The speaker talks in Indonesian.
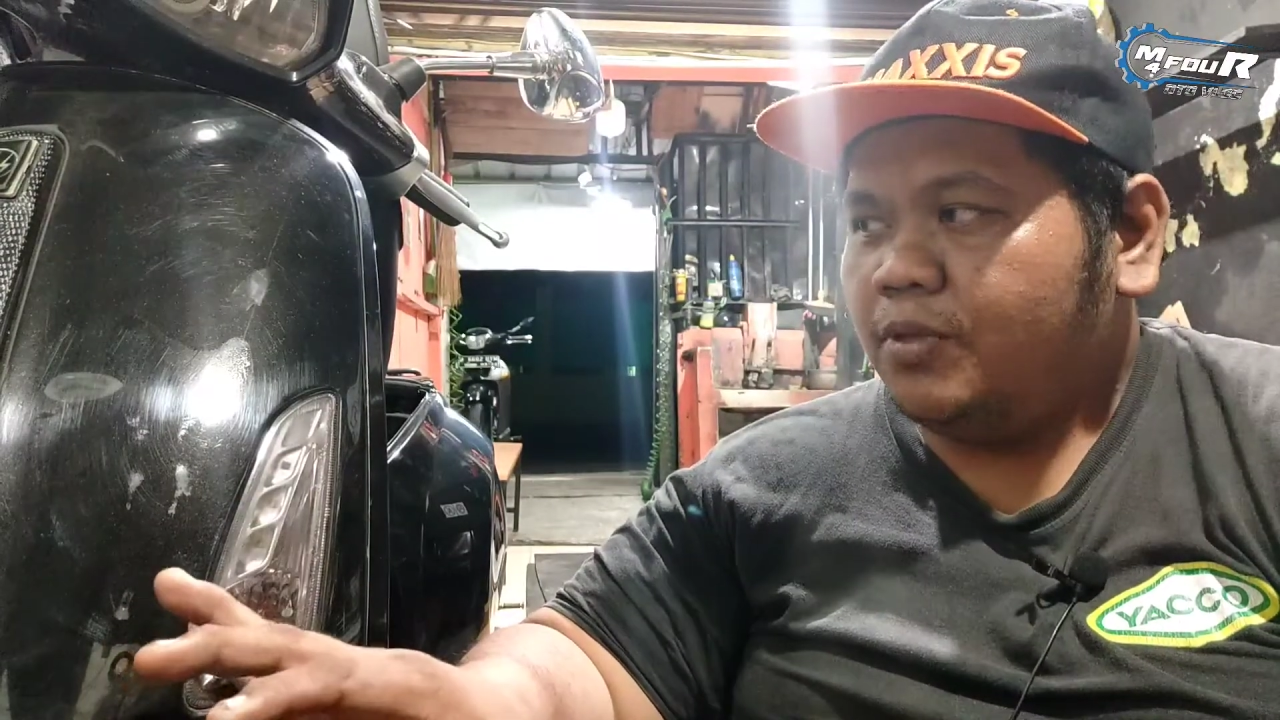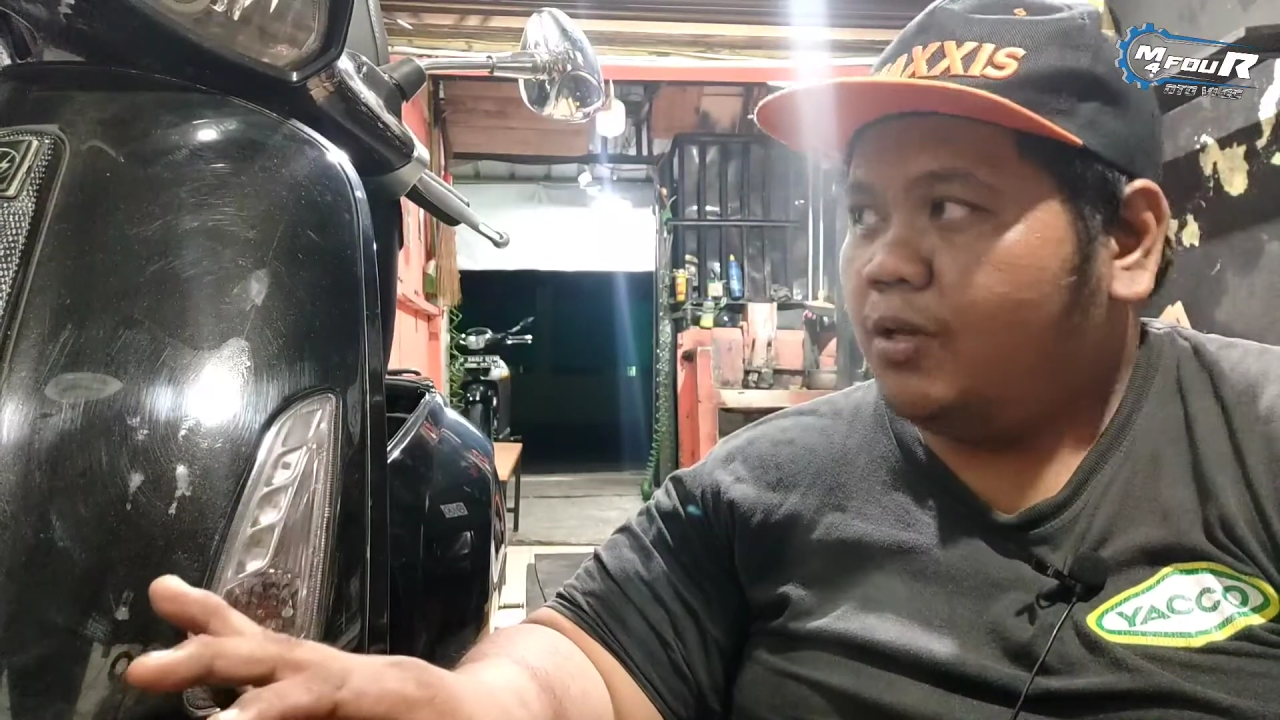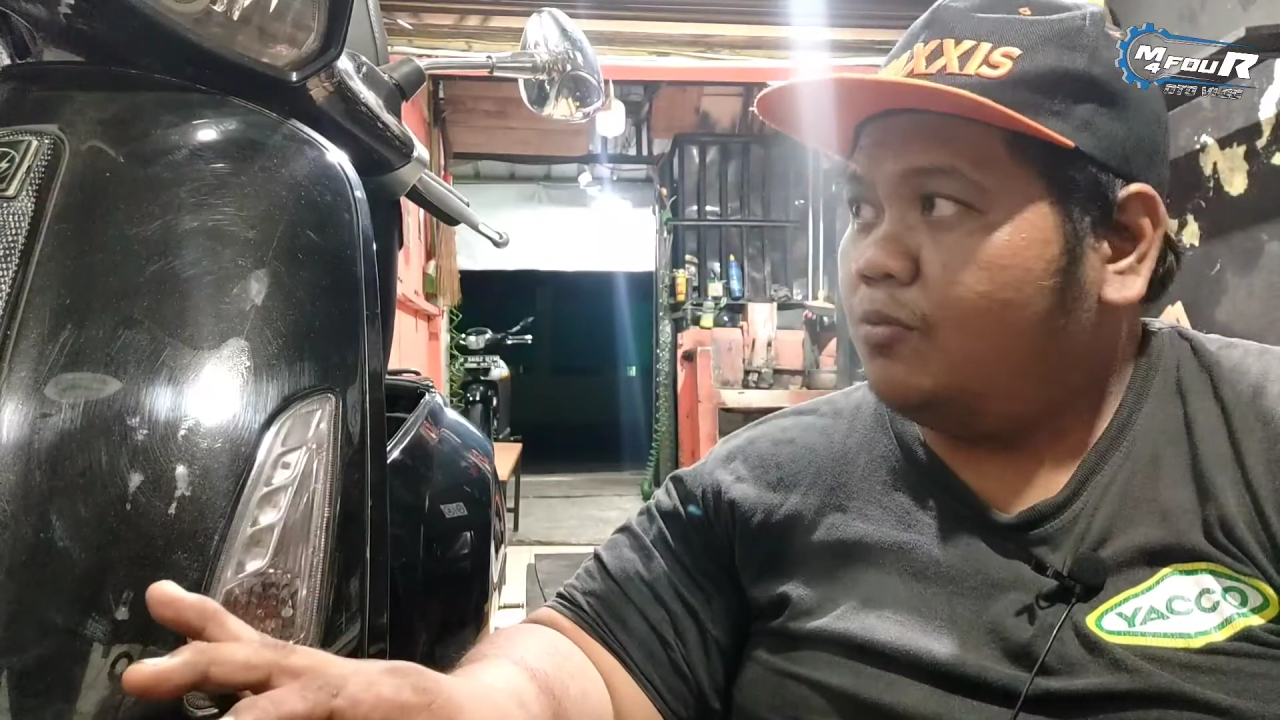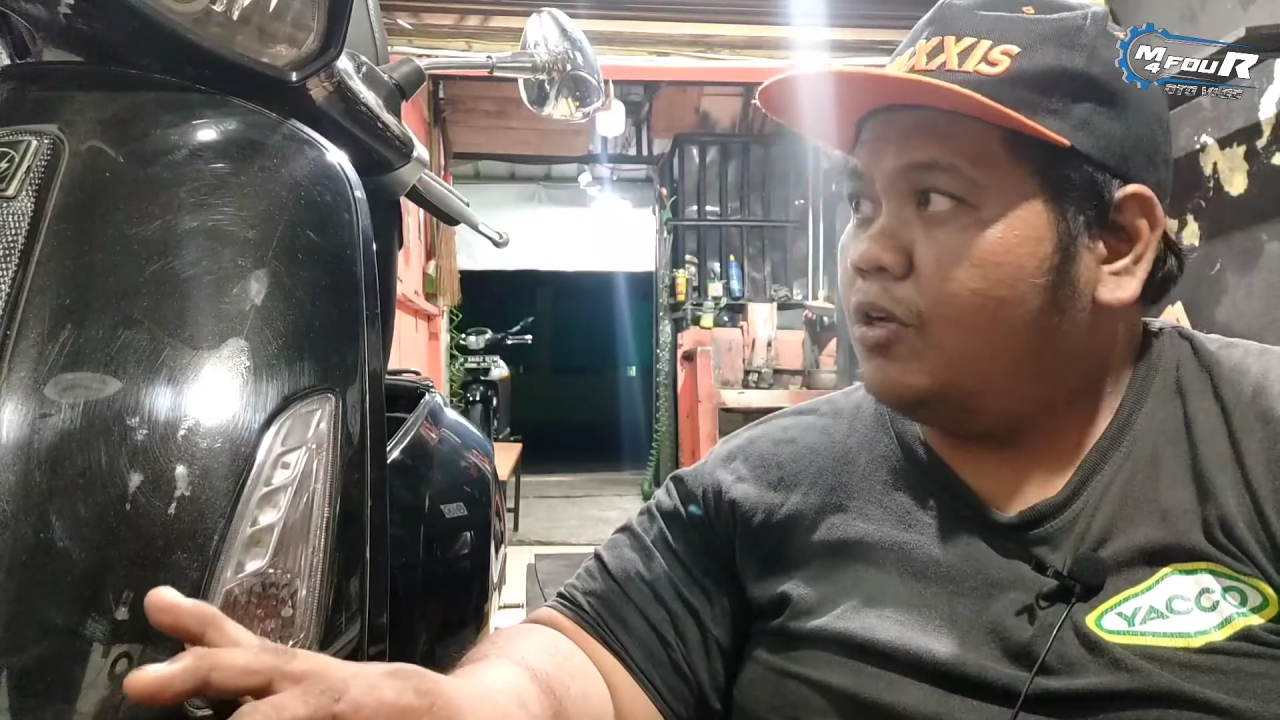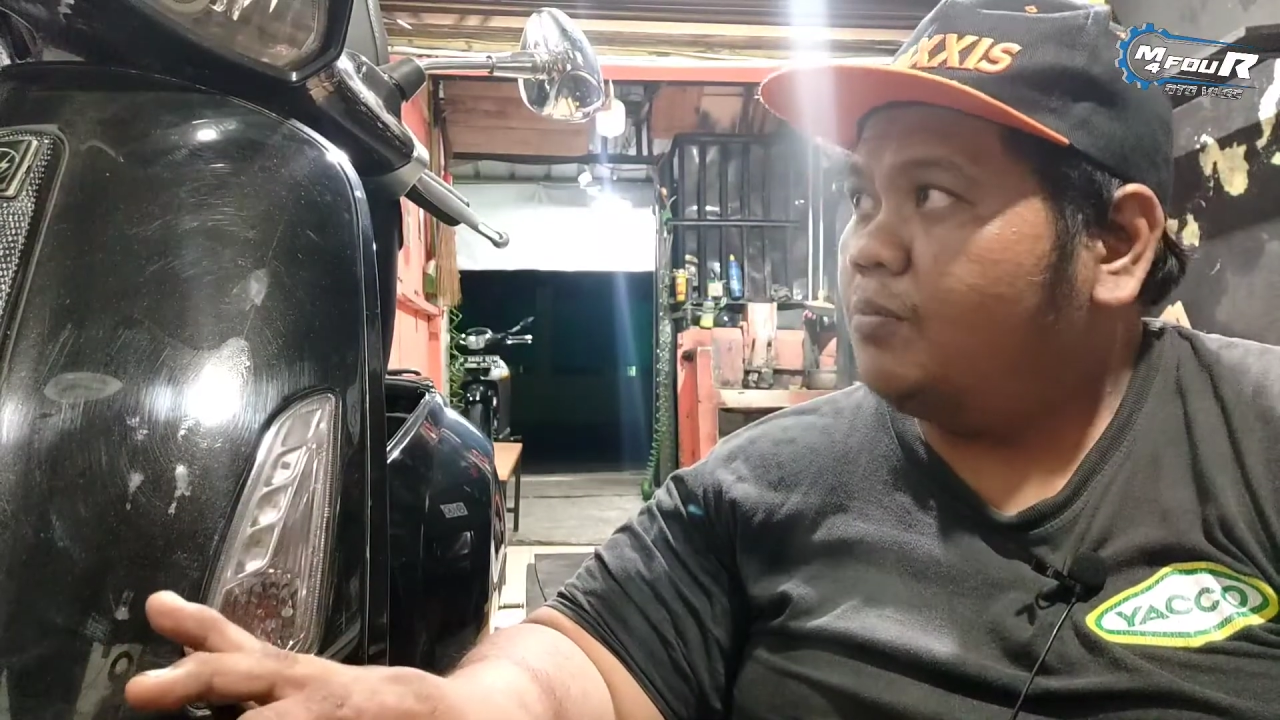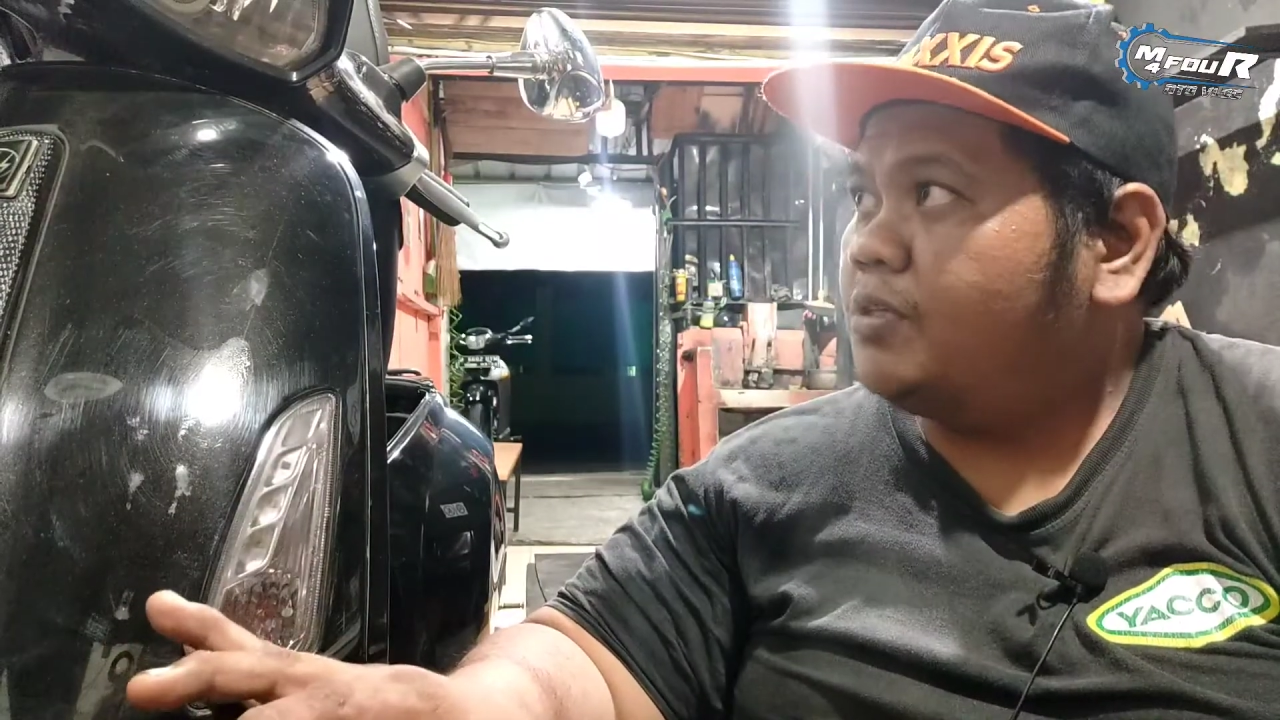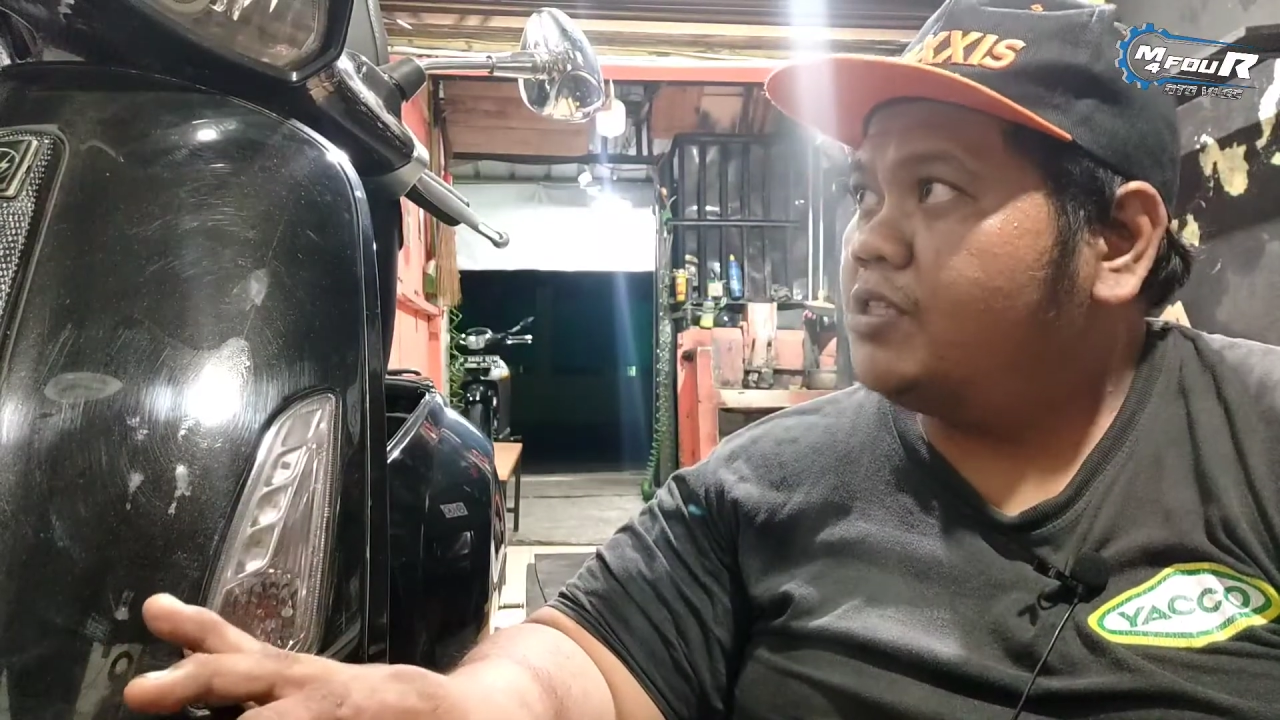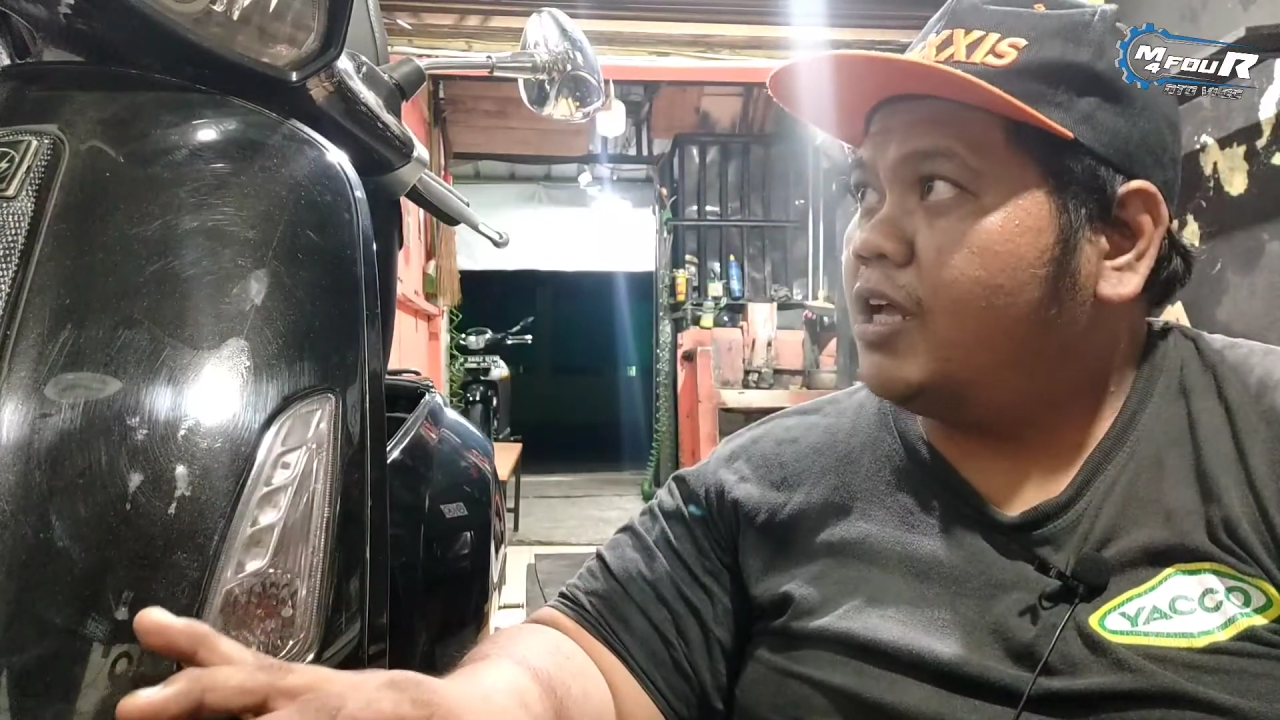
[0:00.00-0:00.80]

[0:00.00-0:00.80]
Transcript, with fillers: ya modifnya